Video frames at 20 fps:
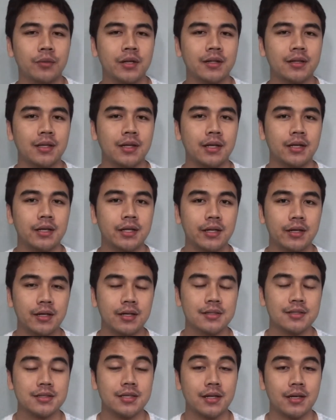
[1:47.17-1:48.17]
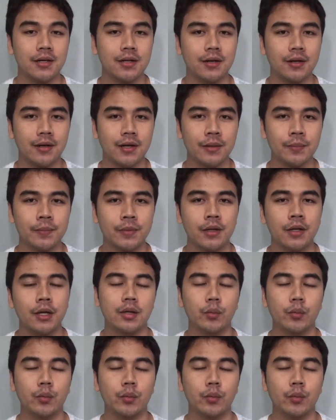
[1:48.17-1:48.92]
data diri secara lengkap.